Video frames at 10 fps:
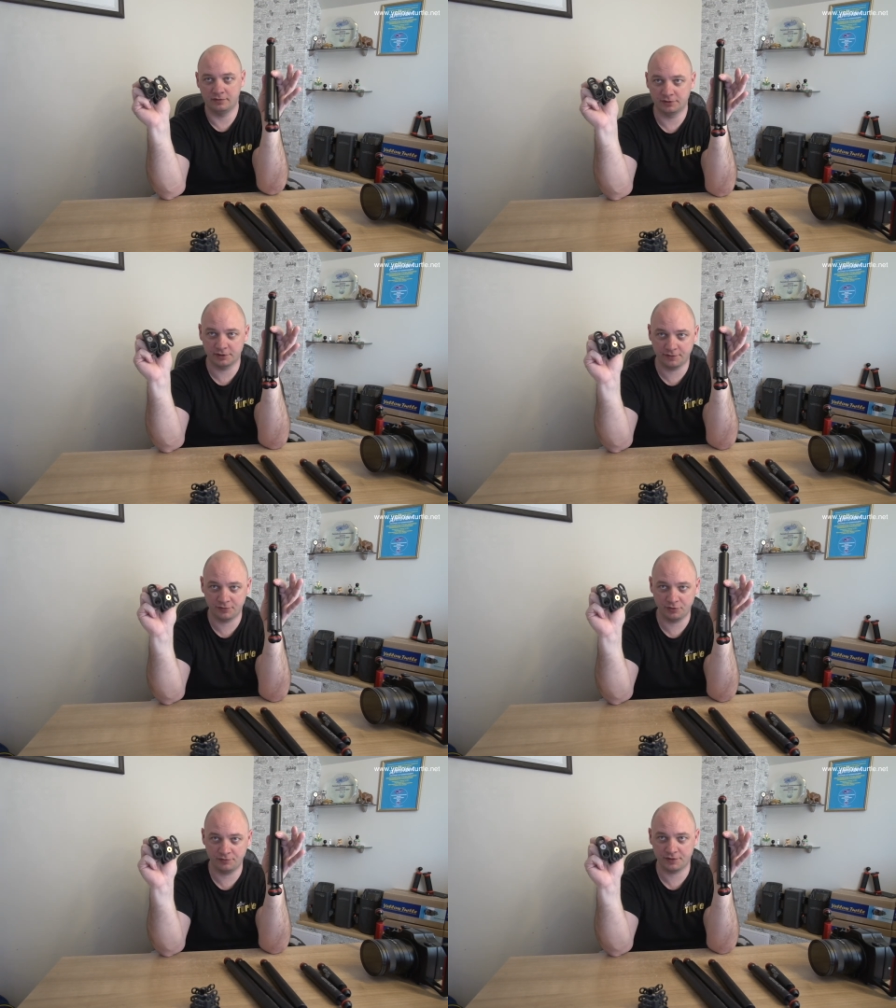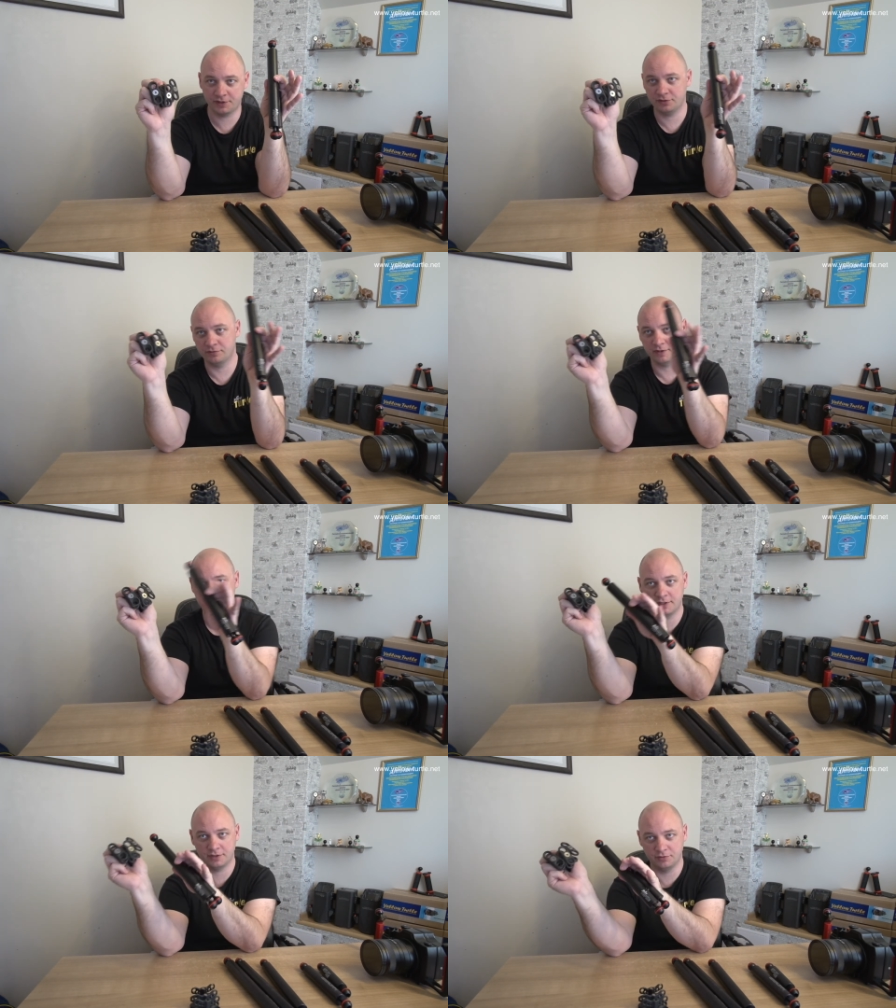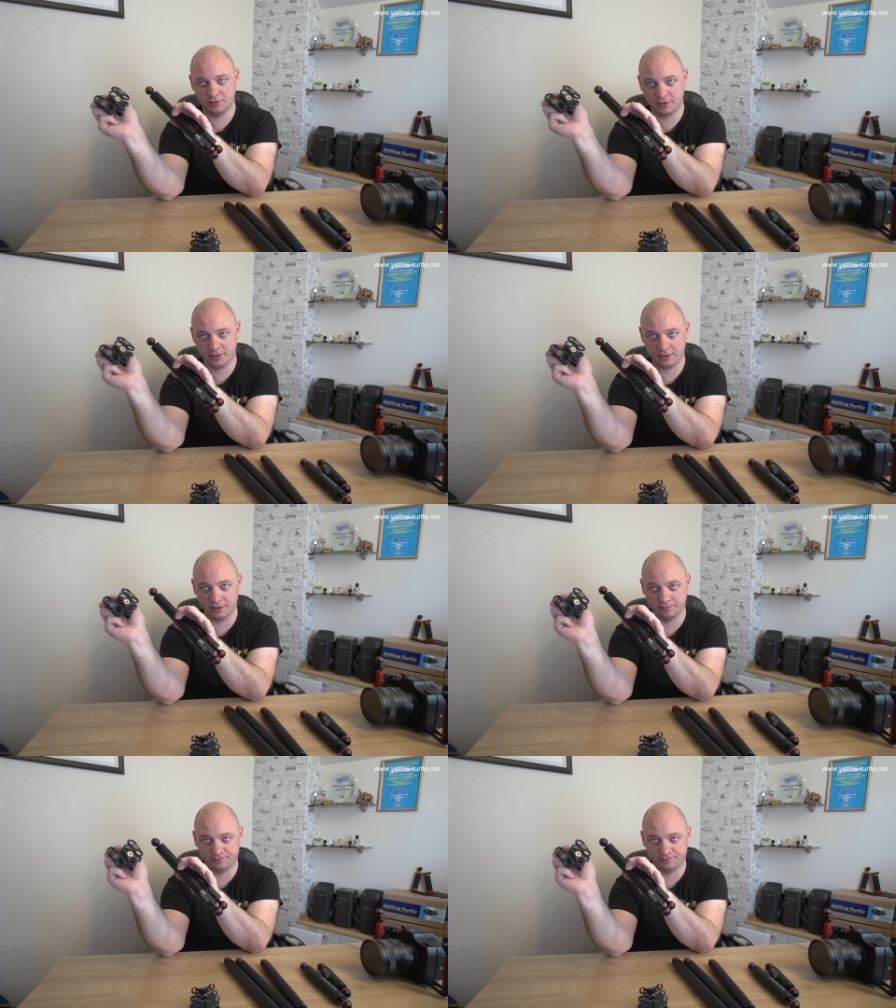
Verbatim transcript: Вот это все висит у вас на одной стороне.